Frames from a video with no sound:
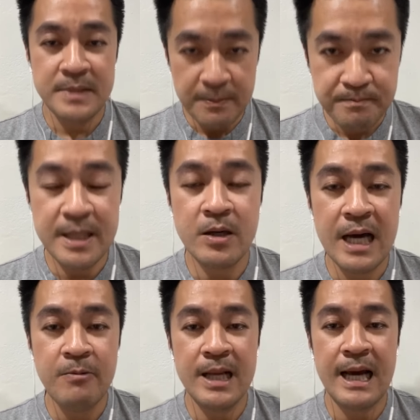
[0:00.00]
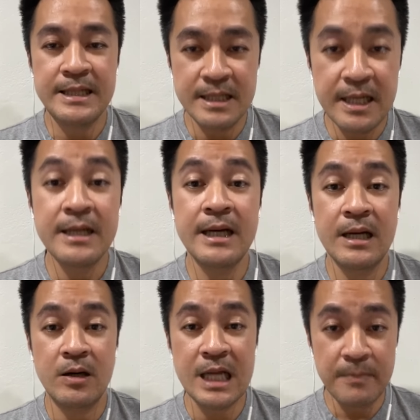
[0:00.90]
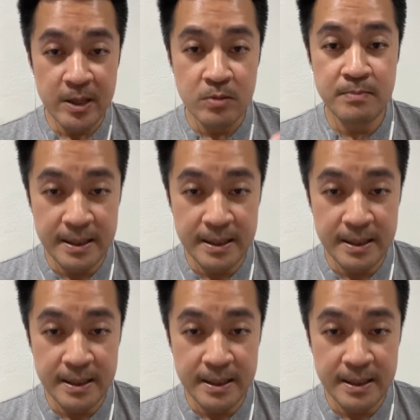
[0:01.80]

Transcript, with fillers: จำเป็นต้องให้เวลาอีกสักนิดหนึ่งแล้วก็ทำให้